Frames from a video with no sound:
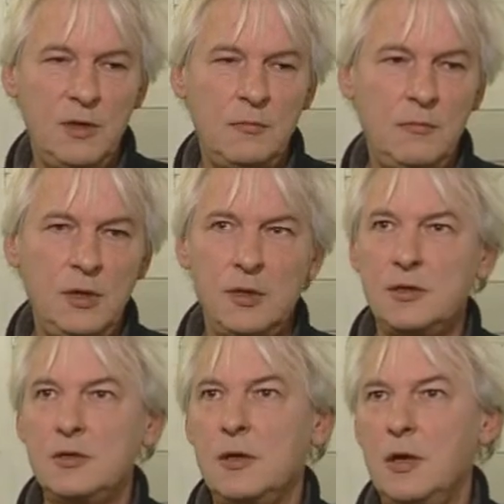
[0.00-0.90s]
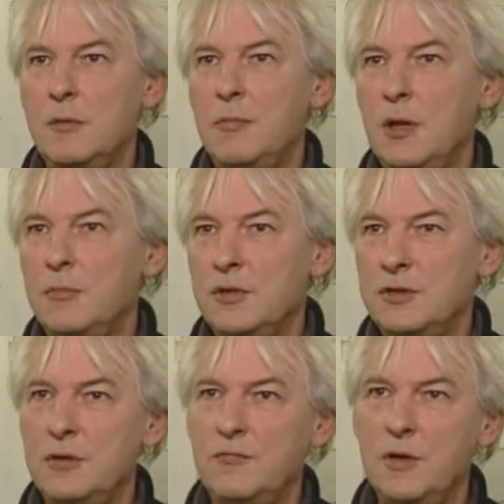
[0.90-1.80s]
werden mindestens gleichbleibende
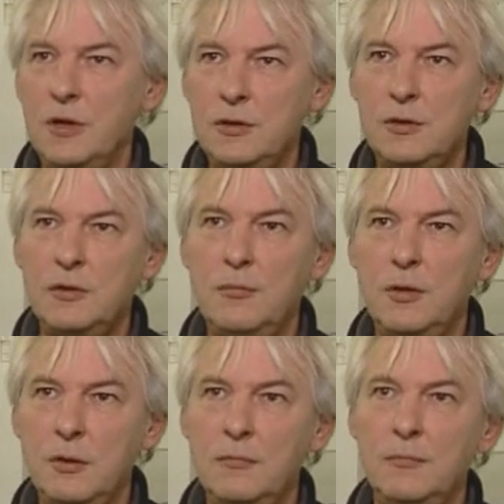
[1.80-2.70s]
Sichtverhältnisse bekommen